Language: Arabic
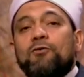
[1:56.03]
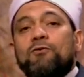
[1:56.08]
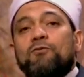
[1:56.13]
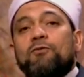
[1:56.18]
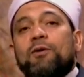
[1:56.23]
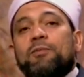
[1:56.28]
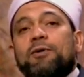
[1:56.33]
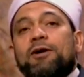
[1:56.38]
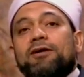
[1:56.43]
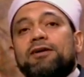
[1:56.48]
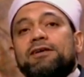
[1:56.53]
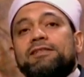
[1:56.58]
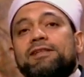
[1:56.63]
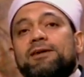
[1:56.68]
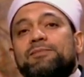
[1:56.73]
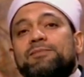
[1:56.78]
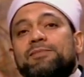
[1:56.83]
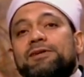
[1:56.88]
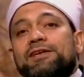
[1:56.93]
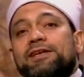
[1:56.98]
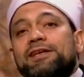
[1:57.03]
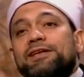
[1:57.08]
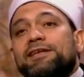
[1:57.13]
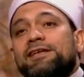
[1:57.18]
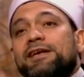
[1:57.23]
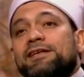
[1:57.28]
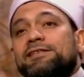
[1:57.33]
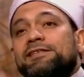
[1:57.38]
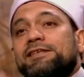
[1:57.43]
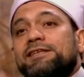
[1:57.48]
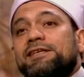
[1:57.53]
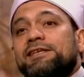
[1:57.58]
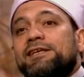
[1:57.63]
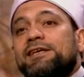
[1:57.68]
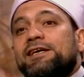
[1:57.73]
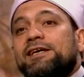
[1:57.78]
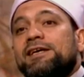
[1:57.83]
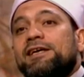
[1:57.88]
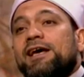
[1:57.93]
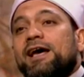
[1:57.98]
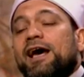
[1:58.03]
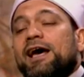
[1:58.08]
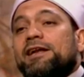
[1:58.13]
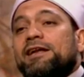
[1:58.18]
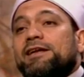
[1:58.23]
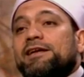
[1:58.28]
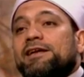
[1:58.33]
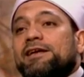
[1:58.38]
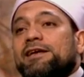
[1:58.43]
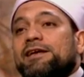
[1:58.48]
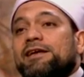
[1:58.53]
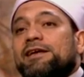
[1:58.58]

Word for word: ومرة بنية أن